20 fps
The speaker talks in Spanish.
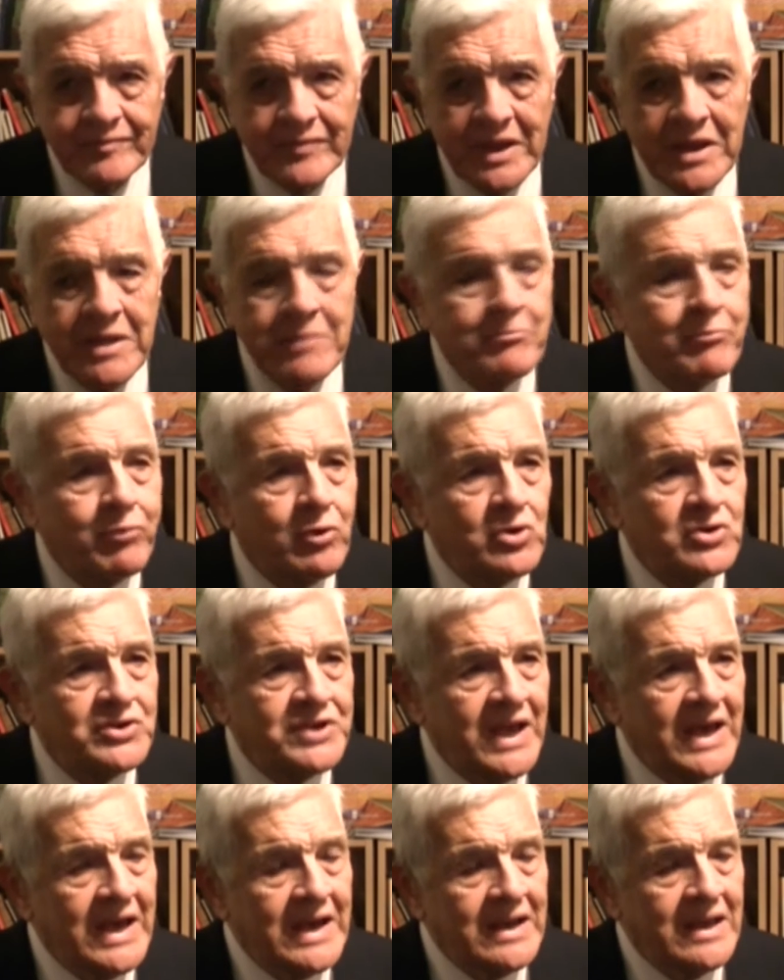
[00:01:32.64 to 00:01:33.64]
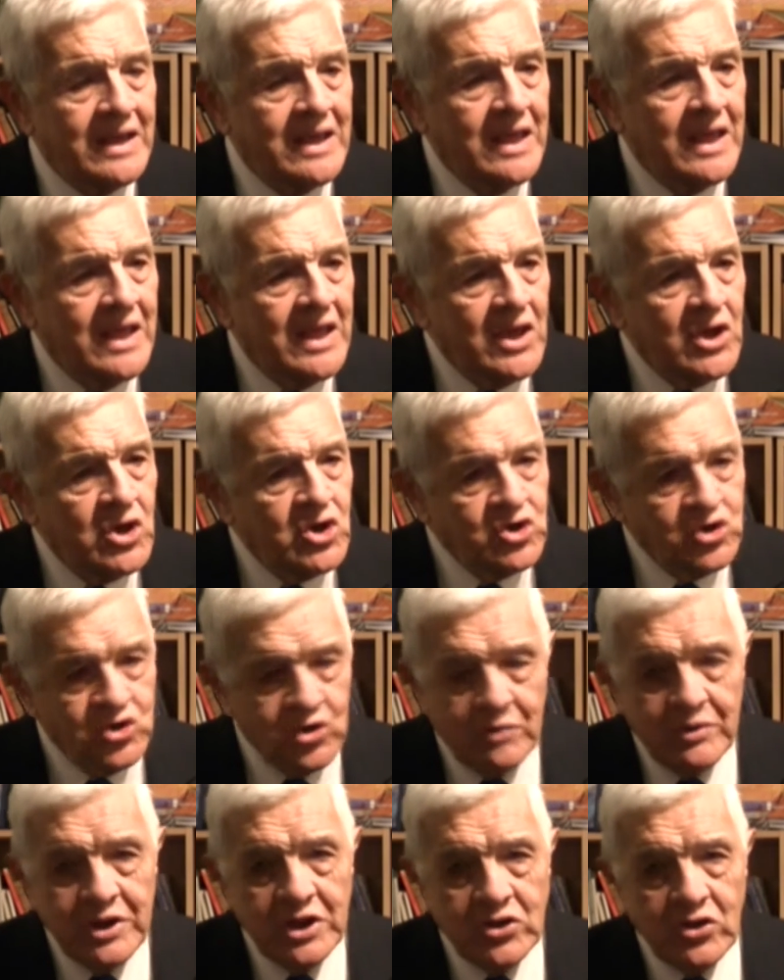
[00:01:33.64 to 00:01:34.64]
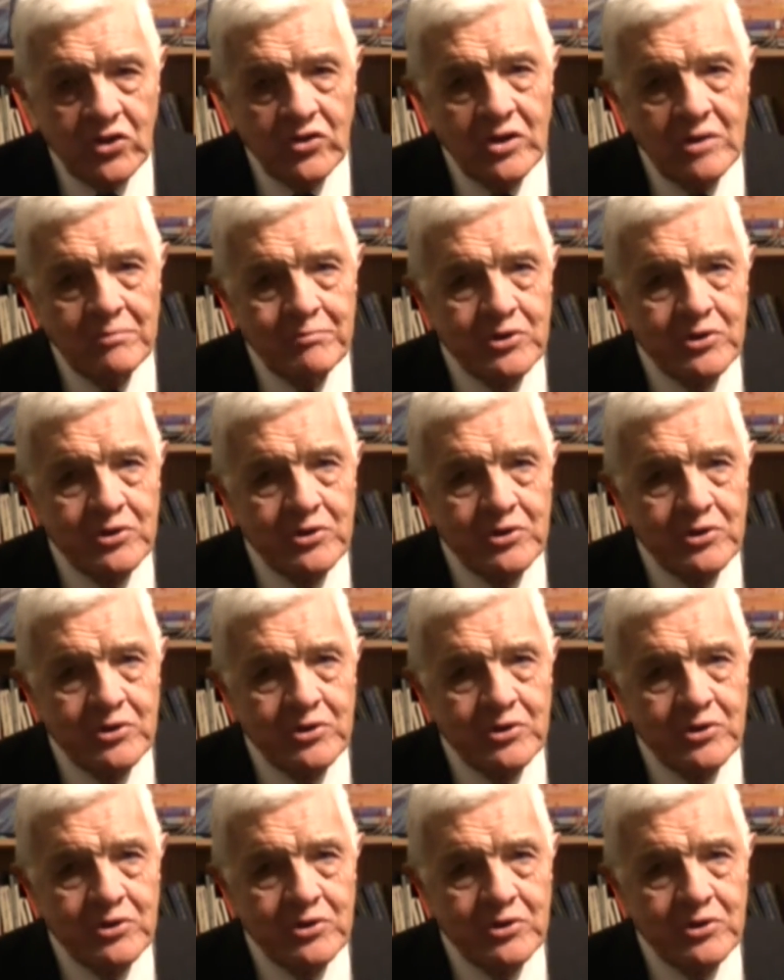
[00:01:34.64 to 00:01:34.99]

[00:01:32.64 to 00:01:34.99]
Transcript: impulsar sobre todo el